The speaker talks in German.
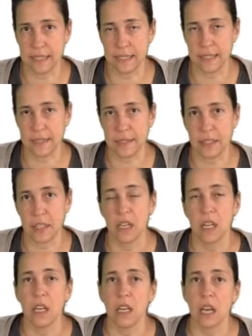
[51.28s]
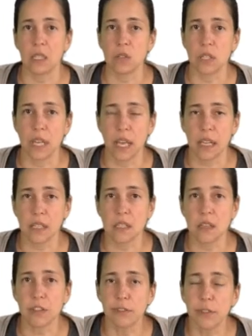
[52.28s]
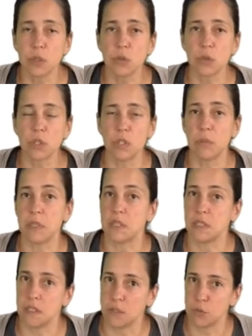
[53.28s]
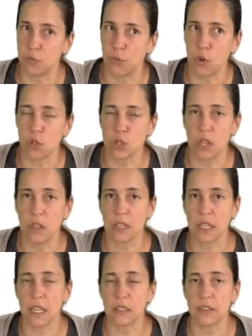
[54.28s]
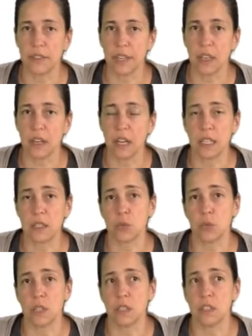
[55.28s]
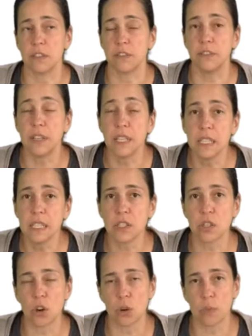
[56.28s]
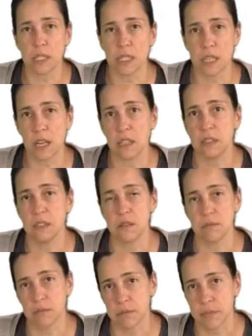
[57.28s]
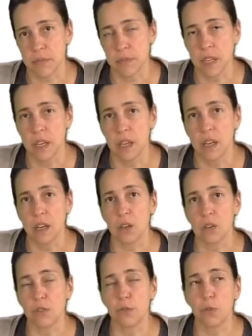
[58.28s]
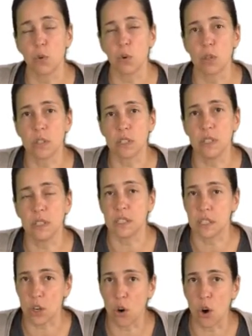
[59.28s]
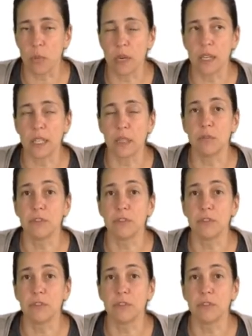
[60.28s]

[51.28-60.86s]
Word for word: Zahlen. Also die erste Erfindung, die man sich so vorstellen kann, wäre eine sogenannte Fließkommazahl, wo das Komma eben